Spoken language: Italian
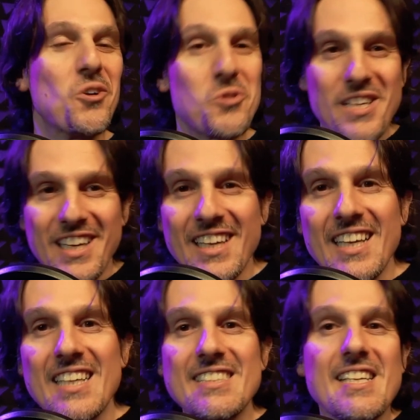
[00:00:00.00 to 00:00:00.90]
così
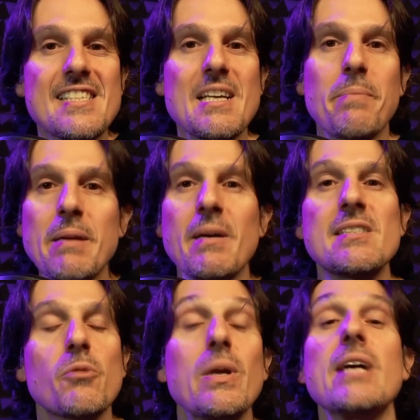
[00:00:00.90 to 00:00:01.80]
senza prima
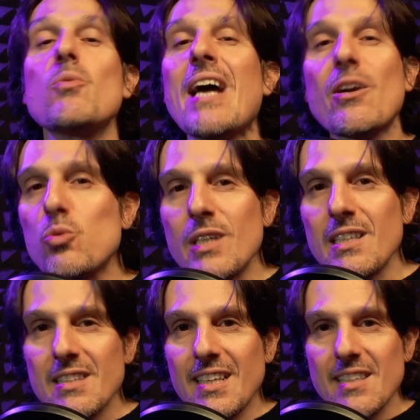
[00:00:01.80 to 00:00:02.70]
eseguire una
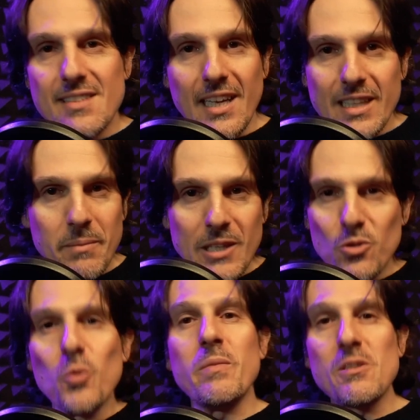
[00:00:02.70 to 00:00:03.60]
routine di
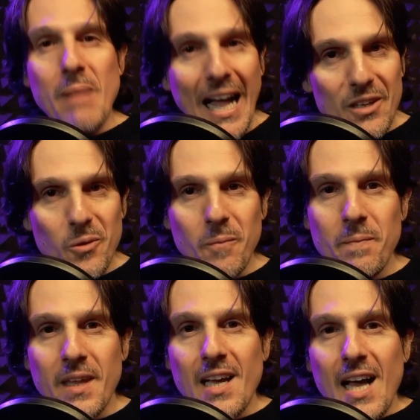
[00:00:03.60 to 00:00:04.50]
riscaldamento, o mi sbaglio.
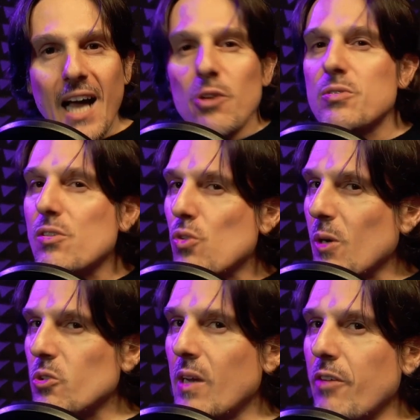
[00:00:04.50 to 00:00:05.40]
Allo stesso
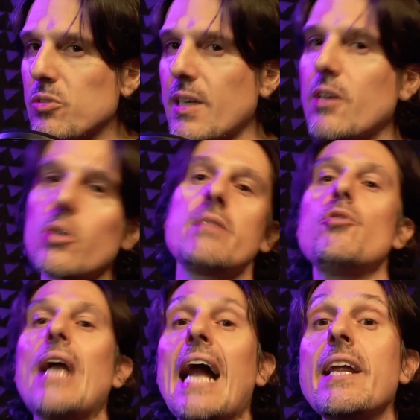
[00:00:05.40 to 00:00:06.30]
modo le vostre corde
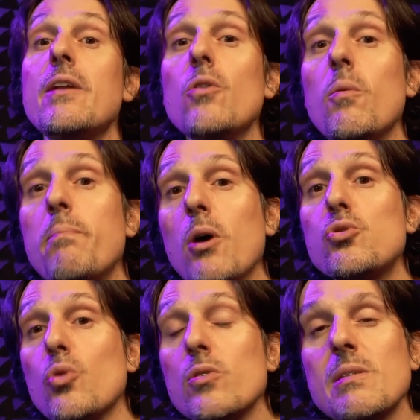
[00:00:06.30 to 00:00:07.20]
vocali non
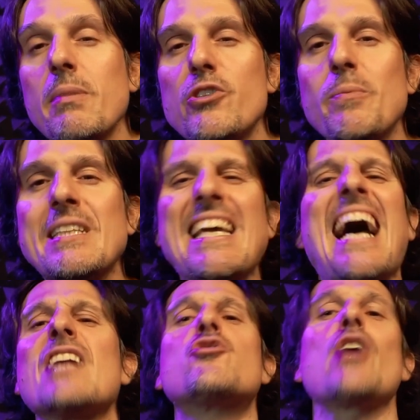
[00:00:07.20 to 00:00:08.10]
possono semplicemente
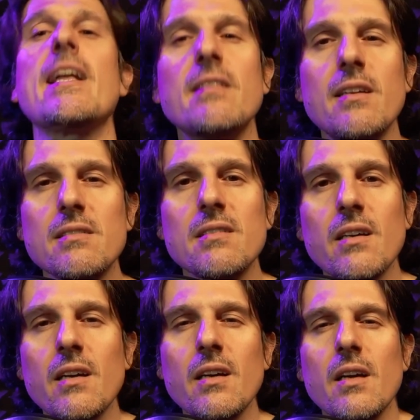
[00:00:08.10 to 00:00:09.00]

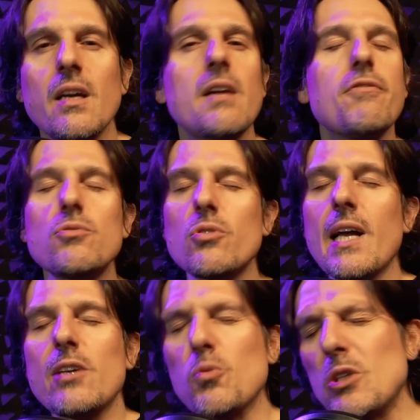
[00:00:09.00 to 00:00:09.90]
accendersi e
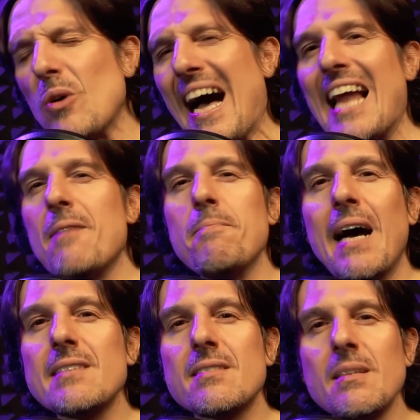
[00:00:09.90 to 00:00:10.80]
funzionare subito al
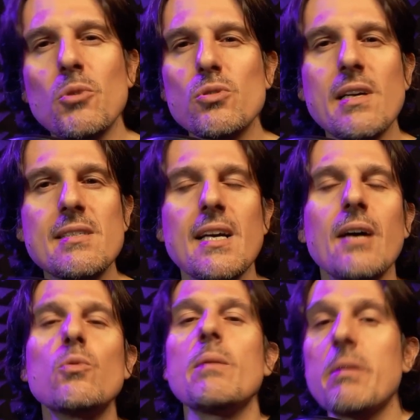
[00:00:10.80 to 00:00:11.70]
massimo senza
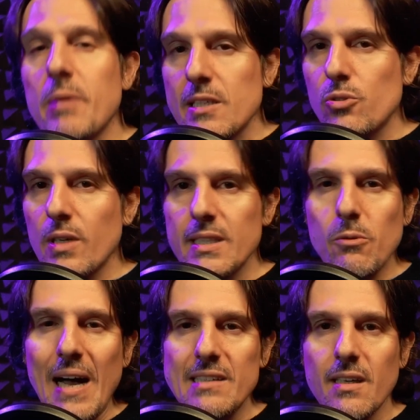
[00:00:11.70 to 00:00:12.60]
una preparazione
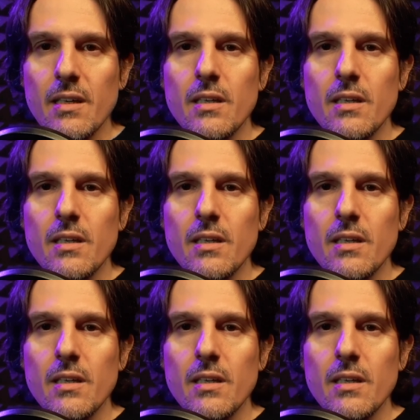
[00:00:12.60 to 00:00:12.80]
adeguata.